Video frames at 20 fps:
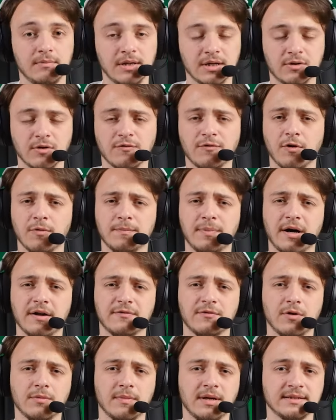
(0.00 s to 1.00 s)
Mikrofon
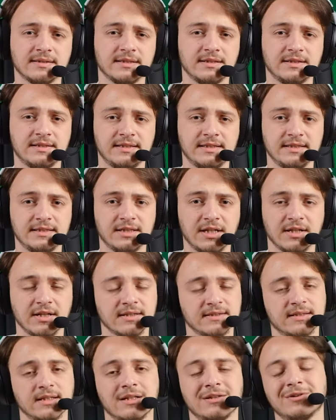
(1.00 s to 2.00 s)
performansı sizce
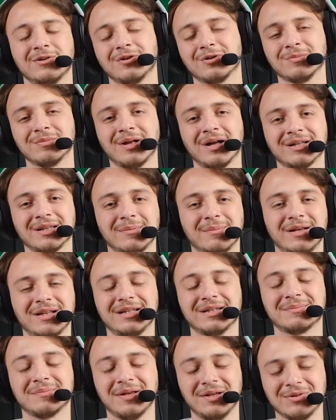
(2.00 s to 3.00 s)
nasıl yorumlarda
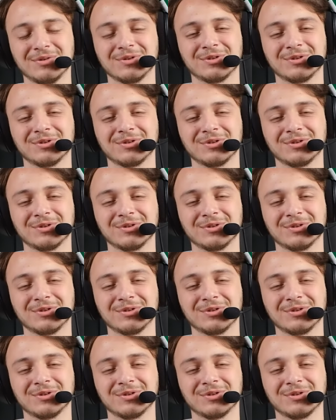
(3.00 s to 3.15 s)
belirtmeyi